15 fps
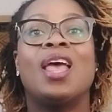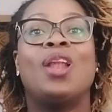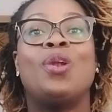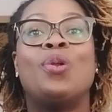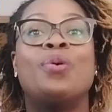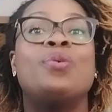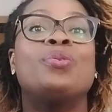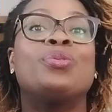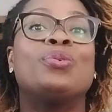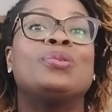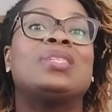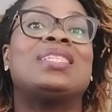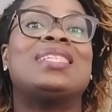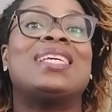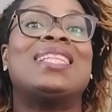Le
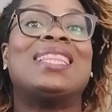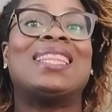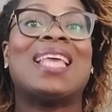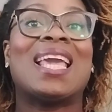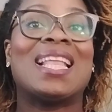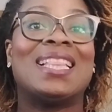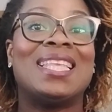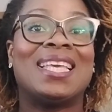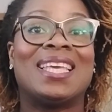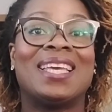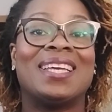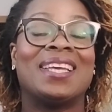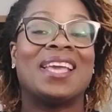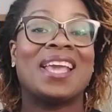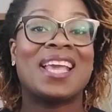dossier
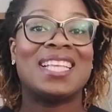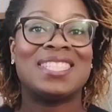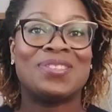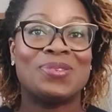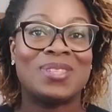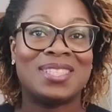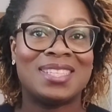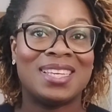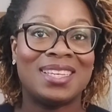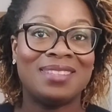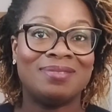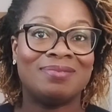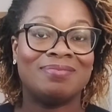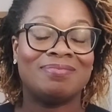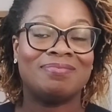technique, qu'est-ce que c'est